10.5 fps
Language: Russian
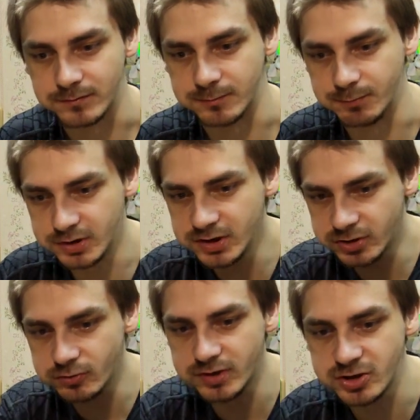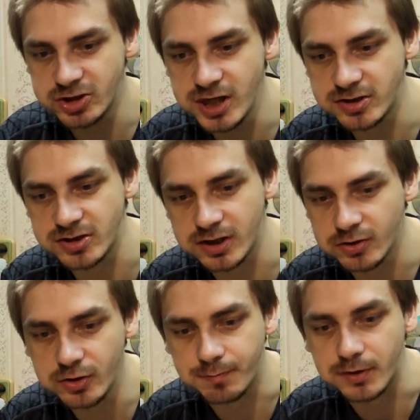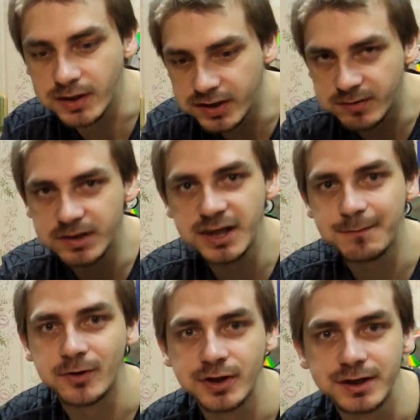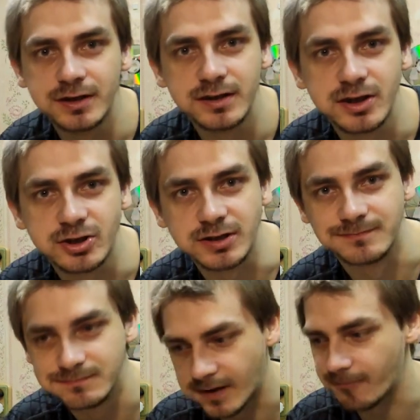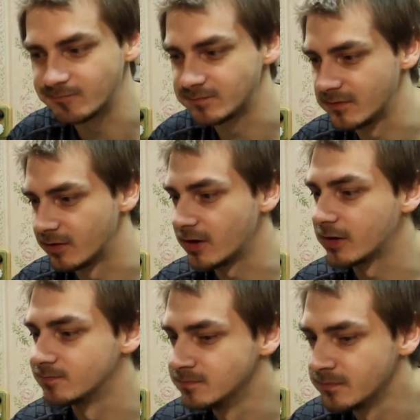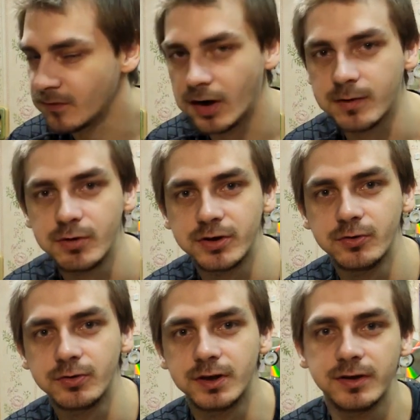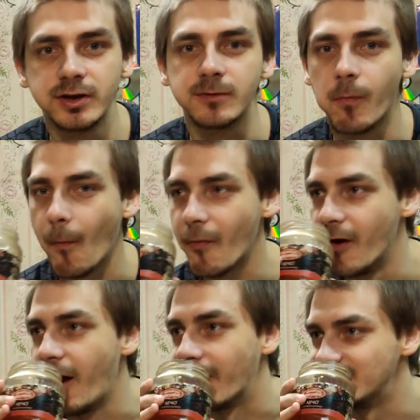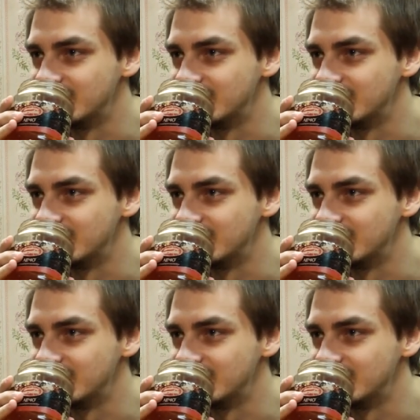Берите, угощайтесь. Я говорю, половина моя, половина наша. Как, как мой друг говорит. А!